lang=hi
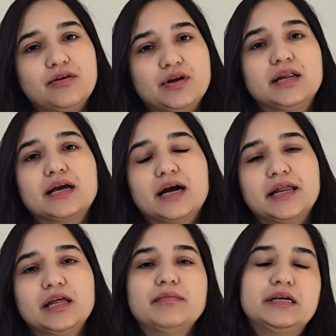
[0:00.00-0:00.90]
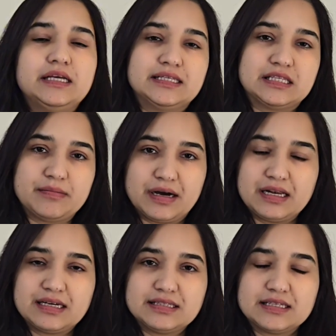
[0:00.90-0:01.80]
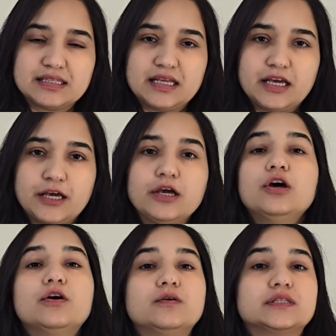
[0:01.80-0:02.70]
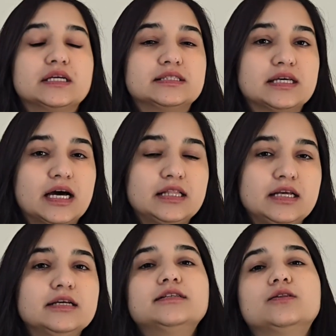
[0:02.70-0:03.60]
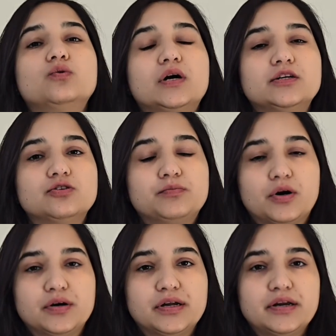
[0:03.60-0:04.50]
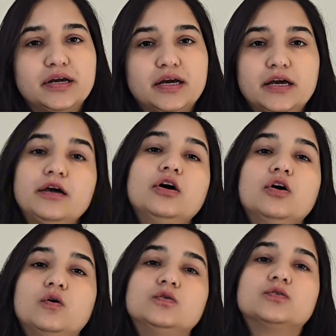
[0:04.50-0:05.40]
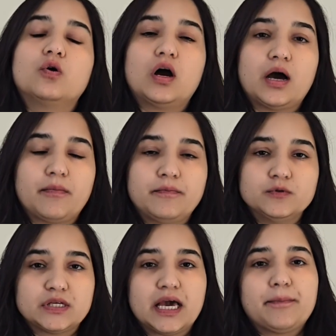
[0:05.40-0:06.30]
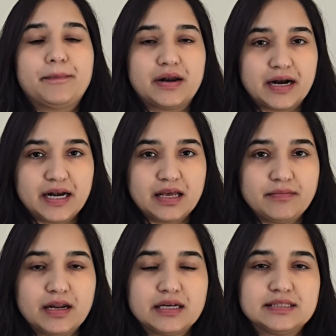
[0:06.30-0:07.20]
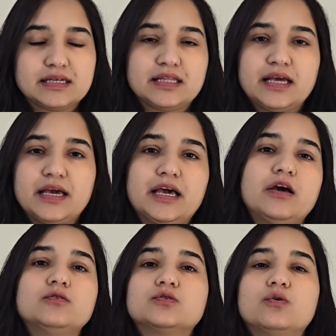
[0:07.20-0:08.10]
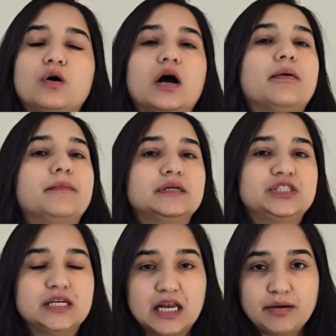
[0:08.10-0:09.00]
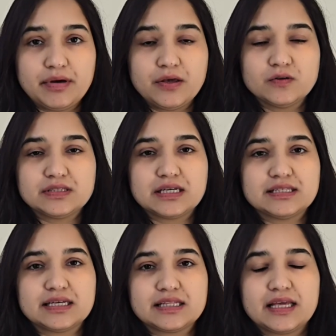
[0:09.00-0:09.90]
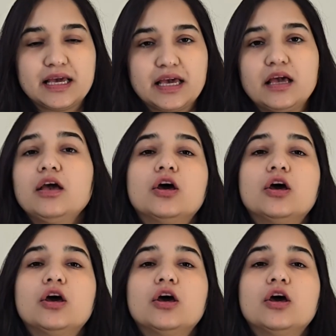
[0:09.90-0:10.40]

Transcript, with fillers: एवरीडे खाने में इस्तेमाल कर सकते हैं उसके साथ ही सत्तू का जो पाउडर है उसको आप उसके आप पराठे बना सकते हैं उसको आप चीले में यूज़ कर सकते हैं